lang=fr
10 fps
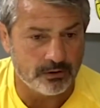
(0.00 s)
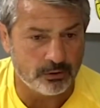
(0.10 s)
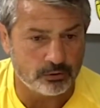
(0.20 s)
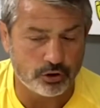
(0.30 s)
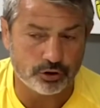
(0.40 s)

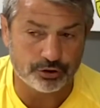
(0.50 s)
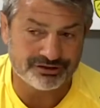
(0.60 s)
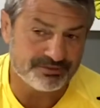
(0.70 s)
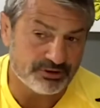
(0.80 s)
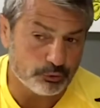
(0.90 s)
euh, encore
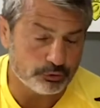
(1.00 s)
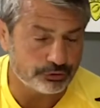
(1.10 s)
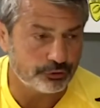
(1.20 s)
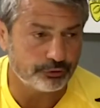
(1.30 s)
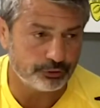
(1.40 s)
10
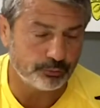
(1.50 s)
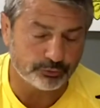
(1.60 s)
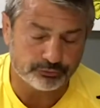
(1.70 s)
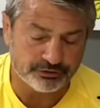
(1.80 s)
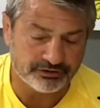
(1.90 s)
minutes, on aurait
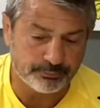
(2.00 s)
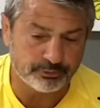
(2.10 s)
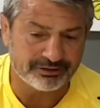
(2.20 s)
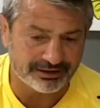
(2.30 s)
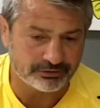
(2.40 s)
l'opportunité
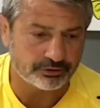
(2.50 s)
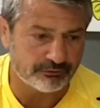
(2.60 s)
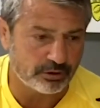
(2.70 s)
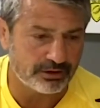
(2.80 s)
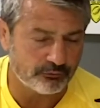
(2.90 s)
peut-être
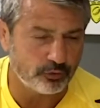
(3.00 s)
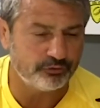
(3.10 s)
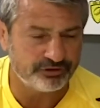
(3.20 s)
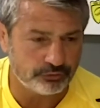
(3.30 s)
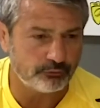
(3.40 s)
d'avoir la
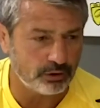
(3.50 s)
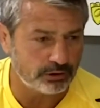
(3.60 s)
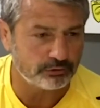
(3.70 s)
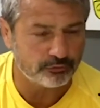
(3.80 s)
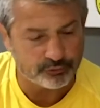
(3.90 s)
volonté de
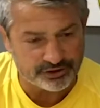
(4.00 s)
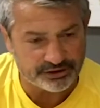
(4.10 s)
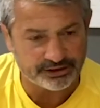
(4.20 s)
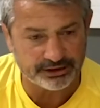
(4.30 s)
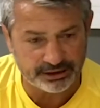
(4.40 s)
vouloir
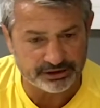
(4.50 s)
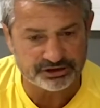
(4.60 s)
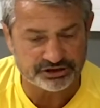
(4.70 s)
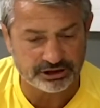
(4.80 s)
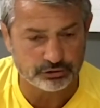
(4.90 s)
revenir et aller
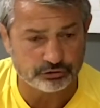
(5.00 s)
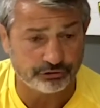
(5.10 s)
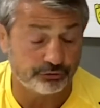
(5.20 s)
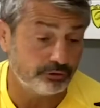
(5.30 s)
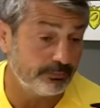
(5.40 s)
chercher quelque
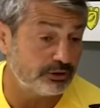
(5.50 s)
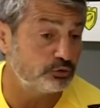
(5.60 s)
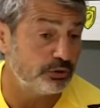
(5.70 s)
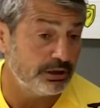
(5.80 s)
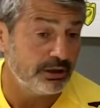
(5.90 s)
chose. On n'aurait pas
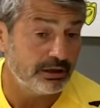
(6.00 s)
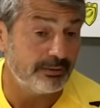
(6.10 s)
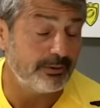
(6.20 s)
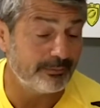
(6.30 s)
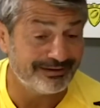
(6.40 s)
joué
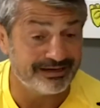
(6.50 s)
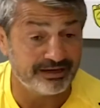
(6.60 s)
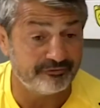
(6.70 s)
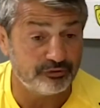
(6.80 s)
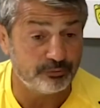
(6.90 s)
de la même
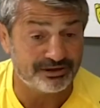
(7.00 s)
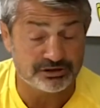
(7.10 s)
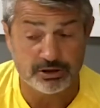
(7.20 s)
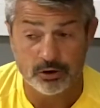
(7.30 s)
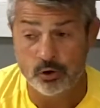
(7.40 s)
manière à la fin de
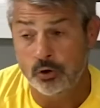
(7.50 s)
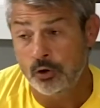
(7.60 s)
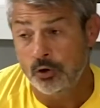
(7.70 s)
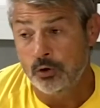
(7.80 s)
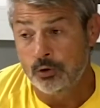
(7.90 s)
match.
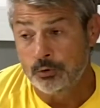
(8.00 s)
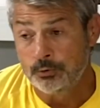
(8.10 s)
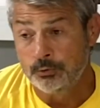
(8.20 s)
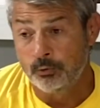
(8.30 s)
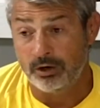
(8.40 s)

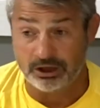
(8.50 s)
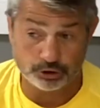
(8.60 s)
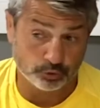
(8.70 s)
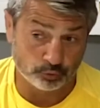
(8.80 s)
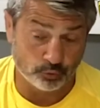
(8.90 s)

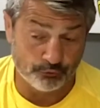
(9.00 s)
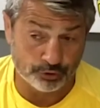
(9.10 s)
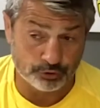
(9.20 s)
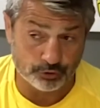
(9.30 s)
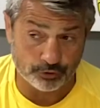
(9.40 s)
Voilà, je
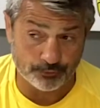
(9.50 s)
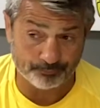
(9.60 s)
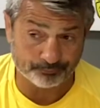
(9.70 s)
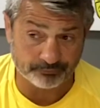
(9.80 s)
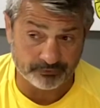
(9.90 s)
trouve que